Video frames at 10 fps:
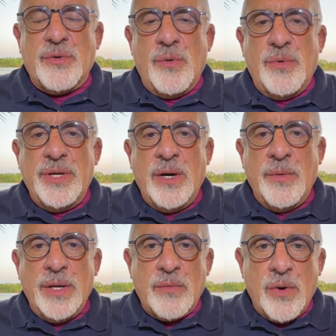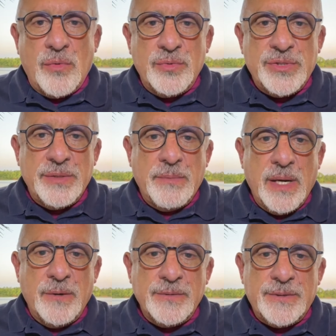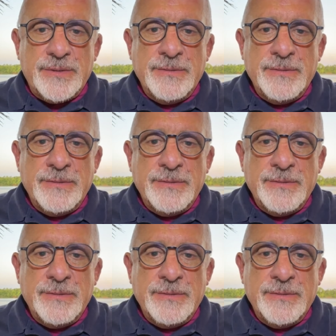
de comunhão aí com alguns irmãos